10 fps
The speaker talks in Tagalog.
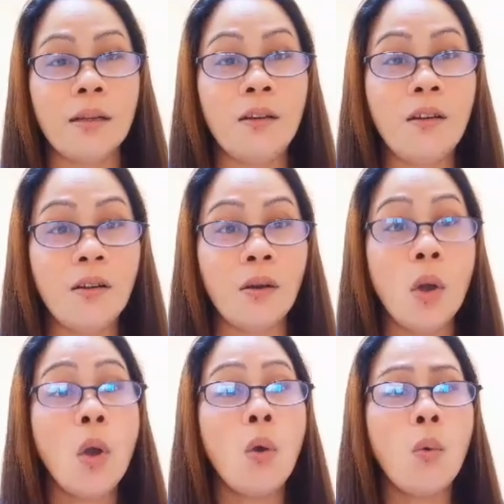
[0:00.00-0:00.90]

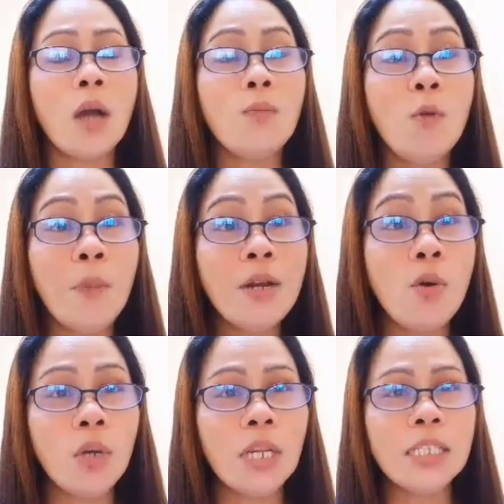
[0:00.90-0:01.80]
No, Huwag mong
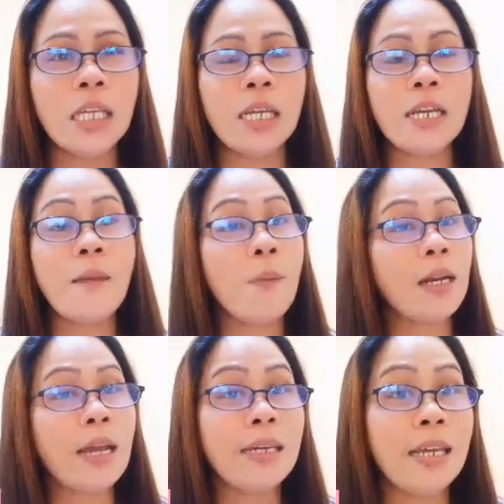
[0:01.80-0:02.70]
panoorin si Rina
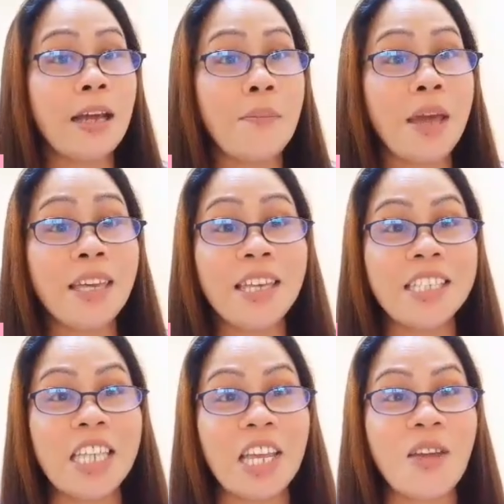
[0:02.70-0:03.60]
para hindi ka
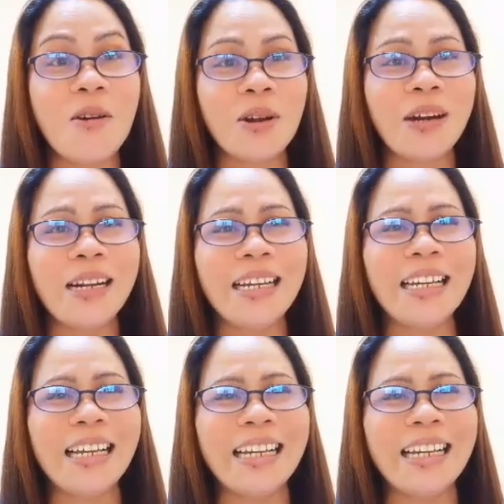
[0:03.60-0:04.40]
ma-insecure.